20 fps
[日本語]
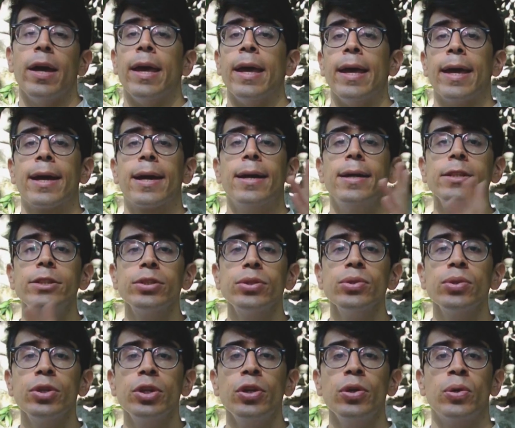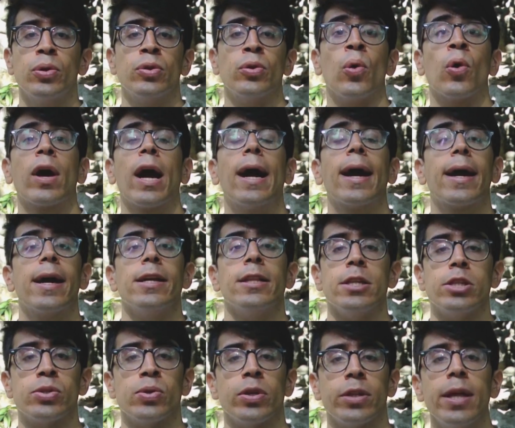えー、クリスト教の関係
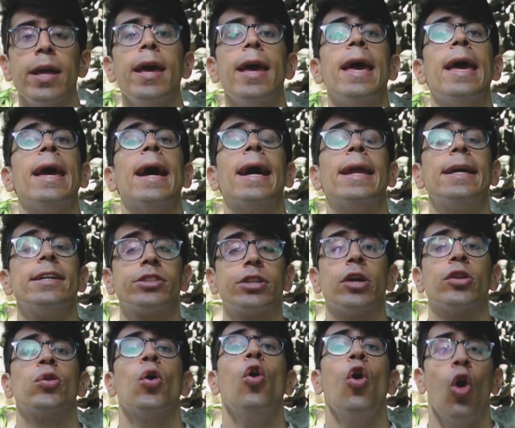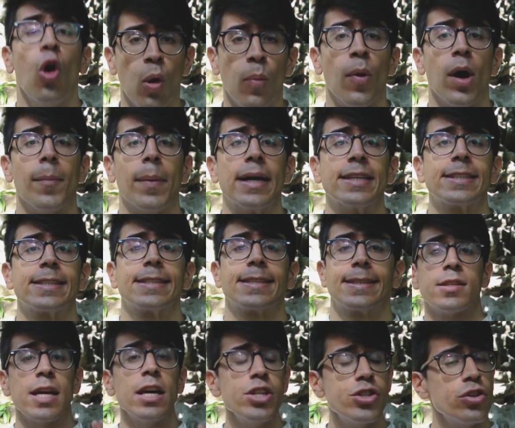について、えー、話したいと思いま
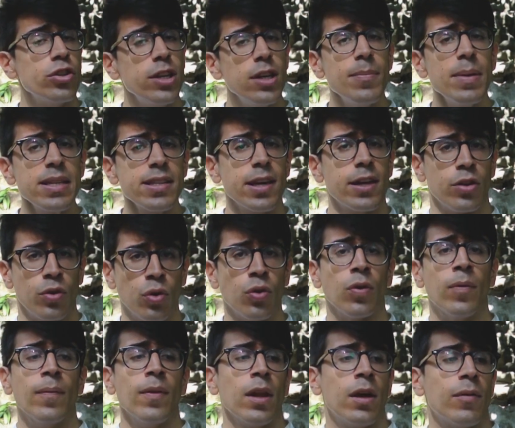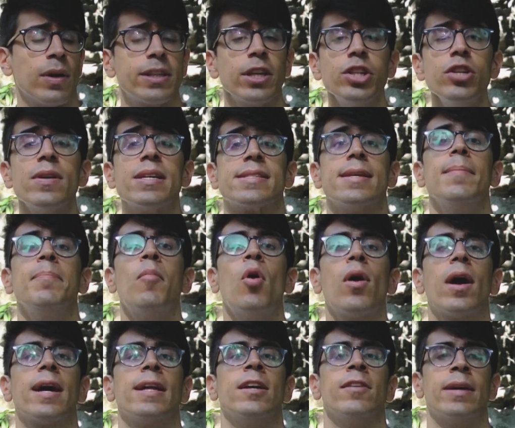す最初に言いますけど私は専
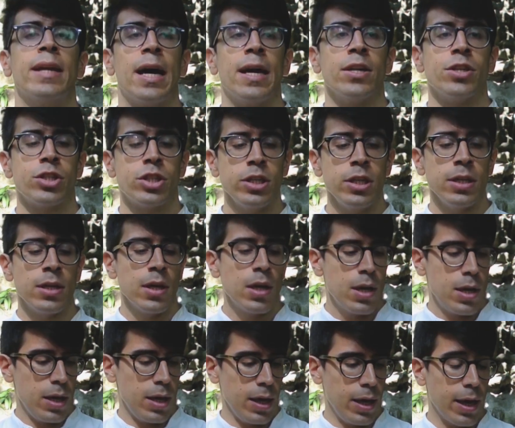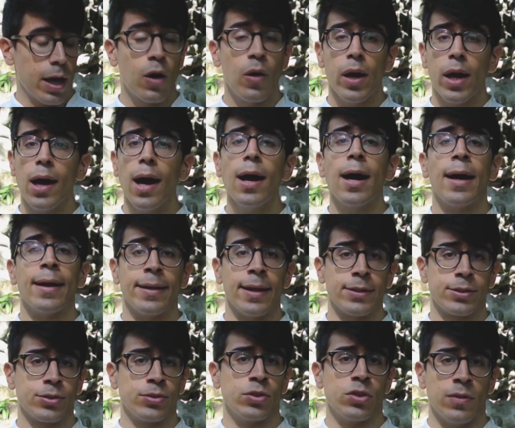門家ではないし、えー、これから
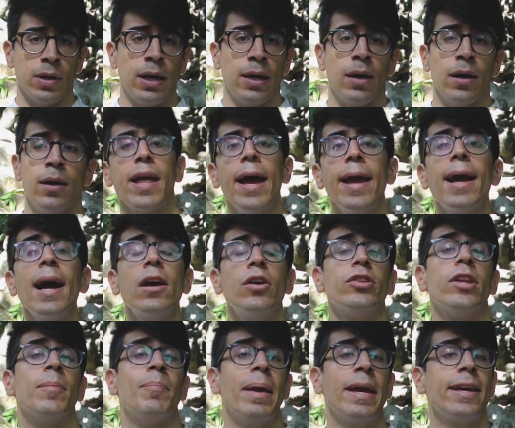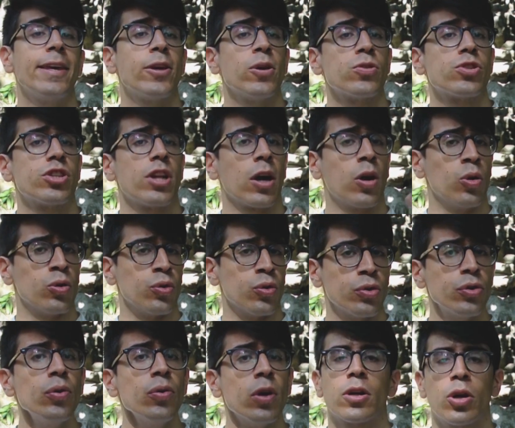話すのは大学で勉強したこ
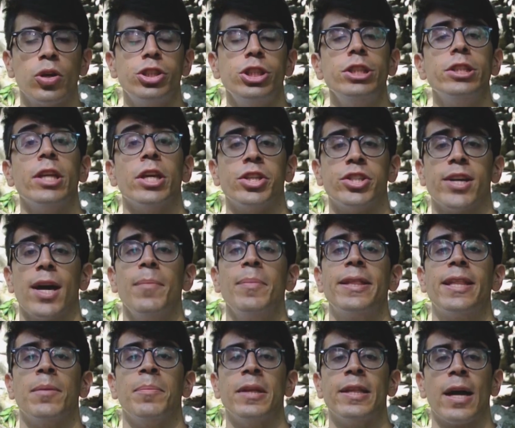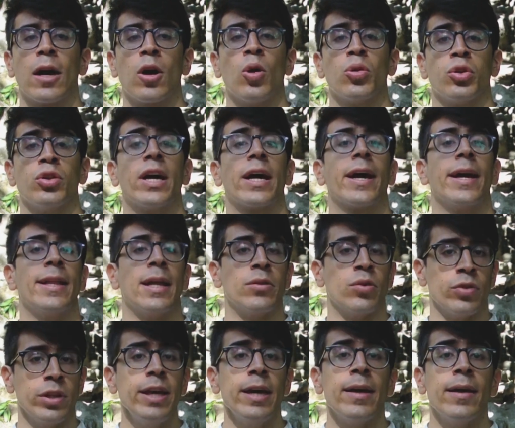とと個人で調べてみたことだけな
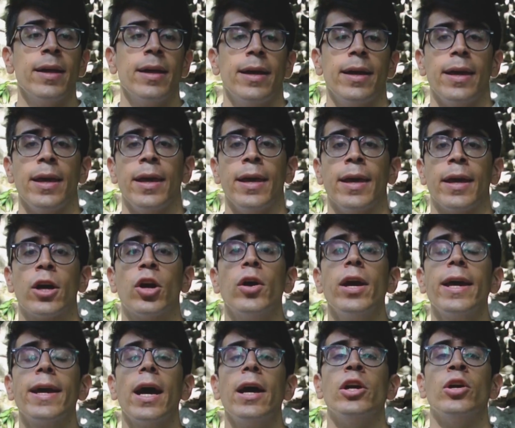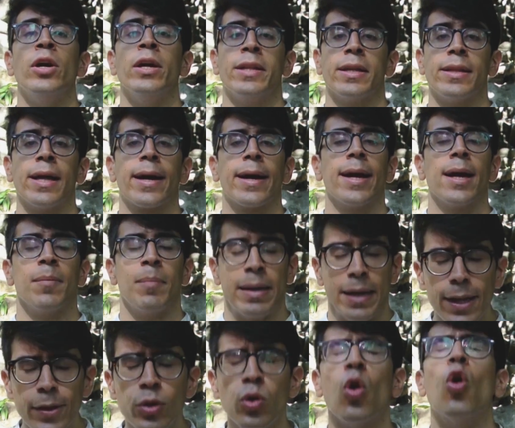ので、えご理解をいただければ
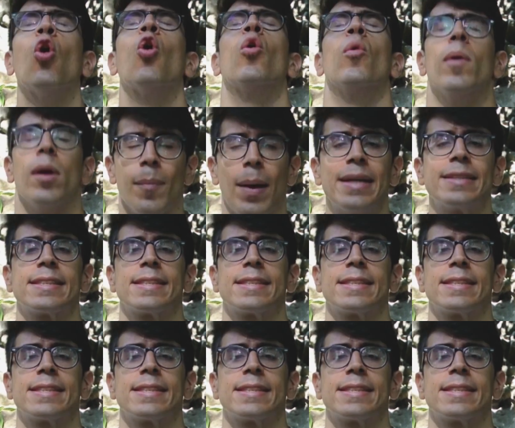なと思いま